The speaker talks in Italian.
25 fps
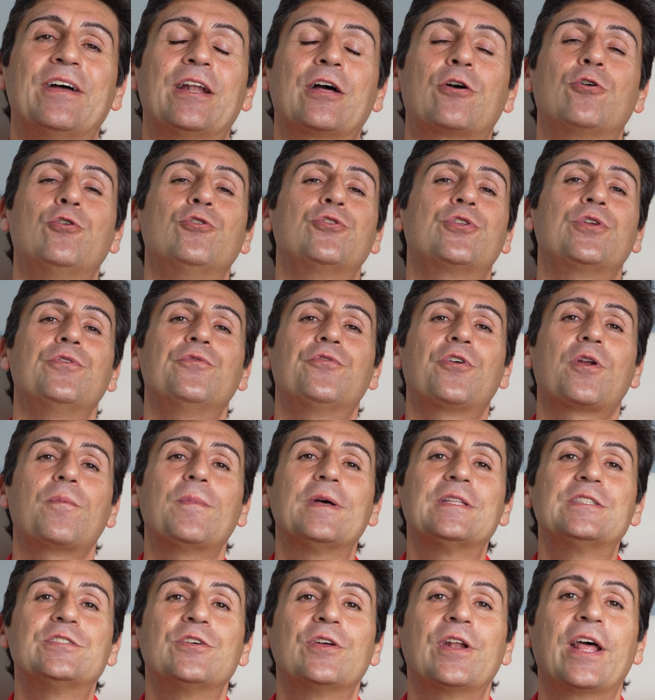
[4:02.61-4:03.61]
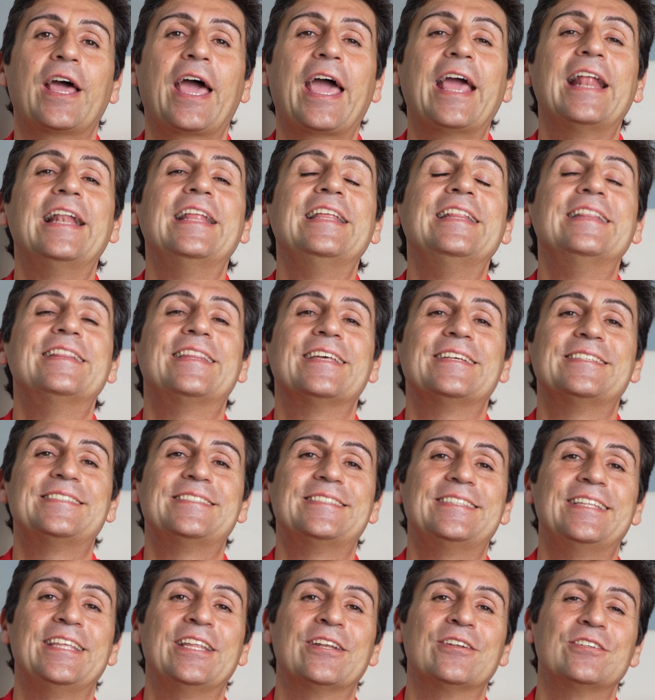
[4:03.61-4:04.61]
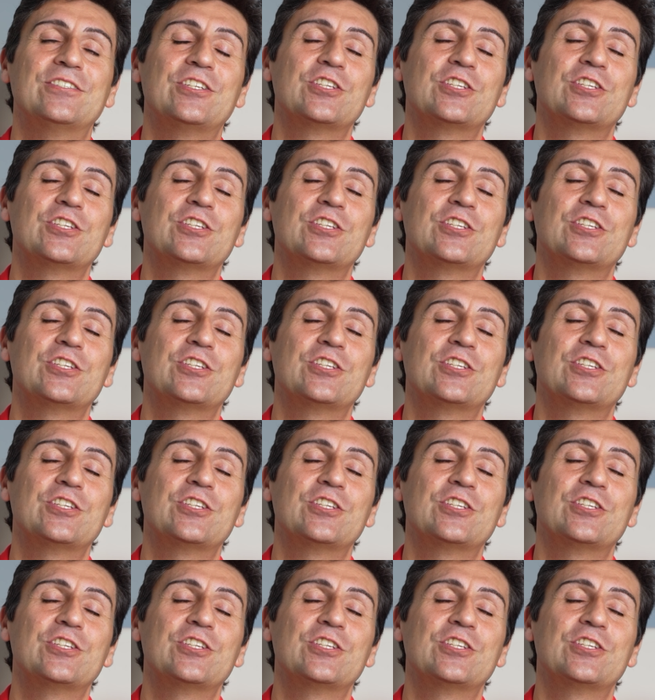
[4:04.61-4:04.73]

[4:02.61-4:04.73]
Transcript: la controinformazione, è l'intestino.